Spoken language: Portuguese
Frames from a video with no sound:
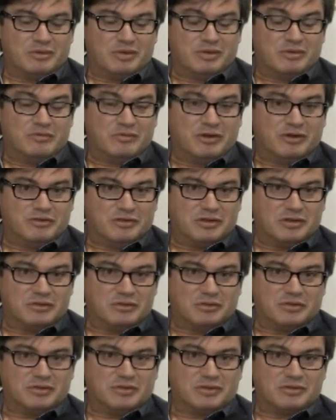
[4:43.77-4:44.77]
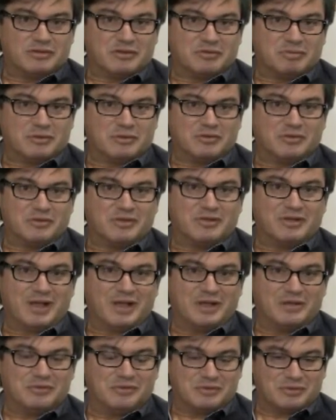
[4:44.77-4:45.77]
invertido, ou seja, as pessoas
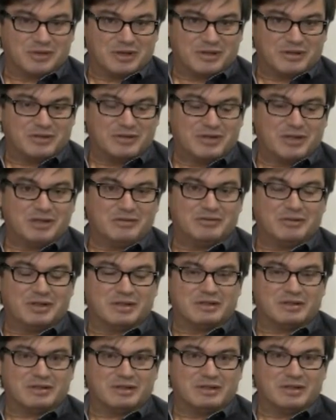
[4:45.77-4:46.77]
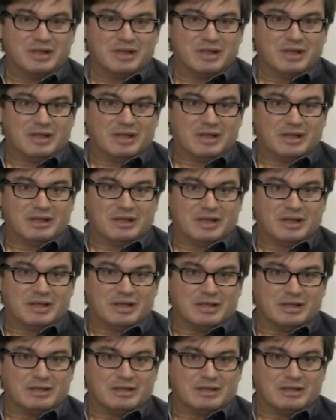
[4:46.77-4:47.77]
saindo dos grandes centros, das
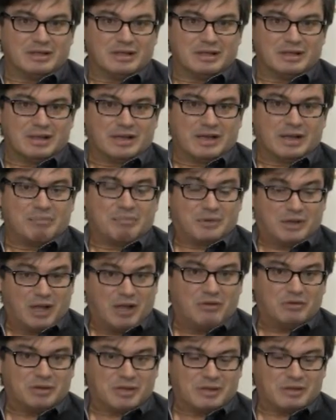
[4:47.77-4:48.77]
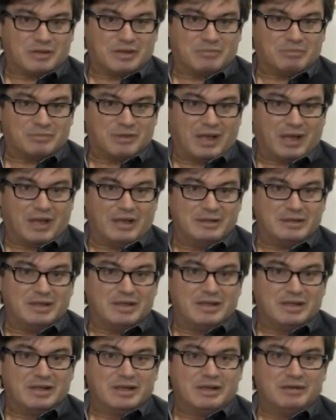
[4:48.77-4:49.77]
da, da, da capital, das capitais,
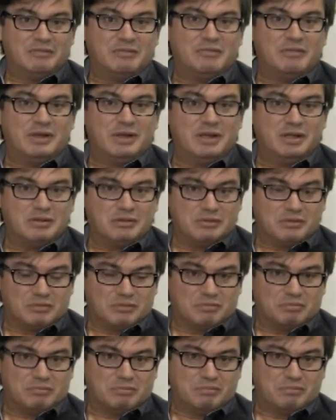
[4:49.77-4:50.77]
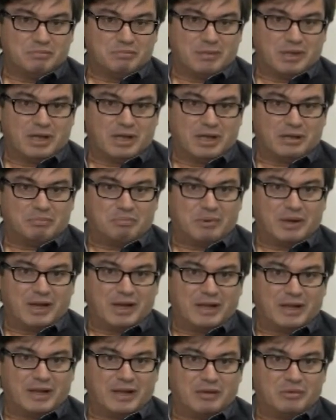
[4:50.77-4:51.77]
e vindo é,
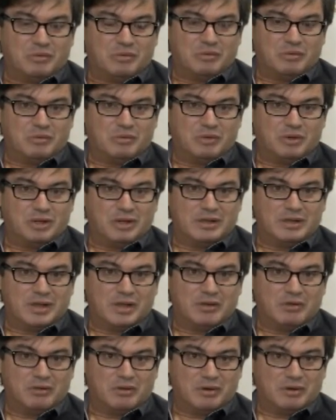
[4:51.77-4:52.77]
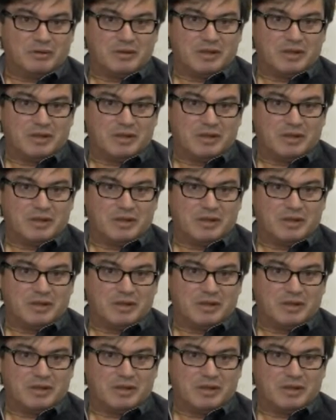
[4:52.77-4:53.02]
para o interior.